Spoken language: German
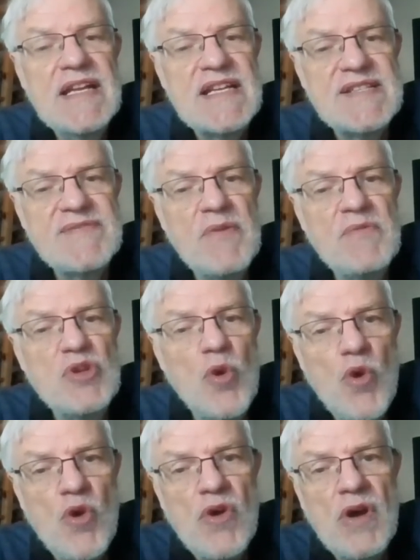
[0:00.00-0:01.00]
dass wir mit
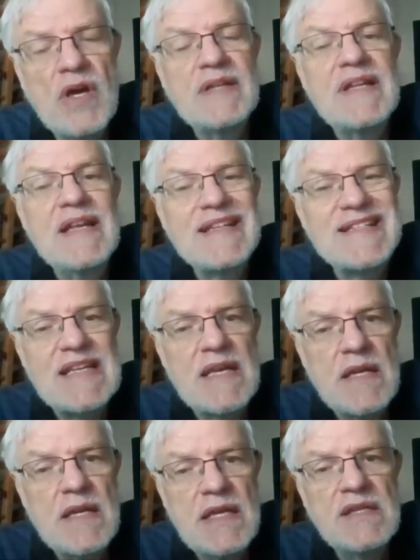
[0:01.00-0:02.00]
höheren
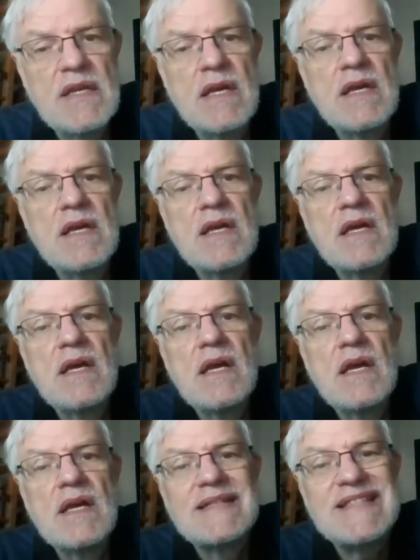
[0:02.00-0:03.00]
äh, in,
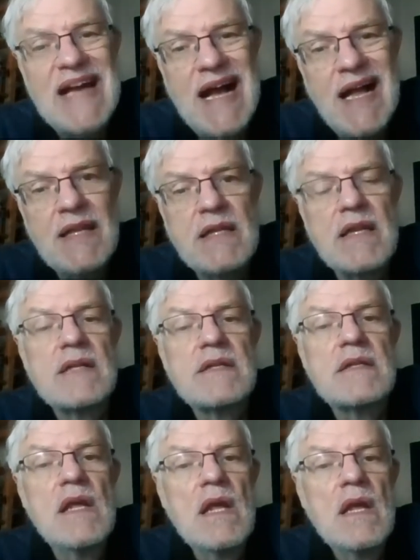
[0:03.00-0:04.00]
äh, Zahlen
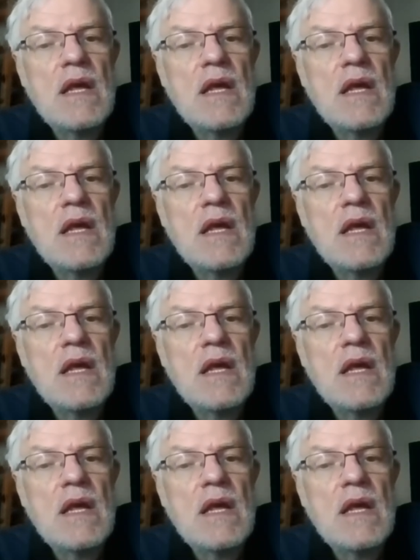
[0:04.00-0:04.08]
an,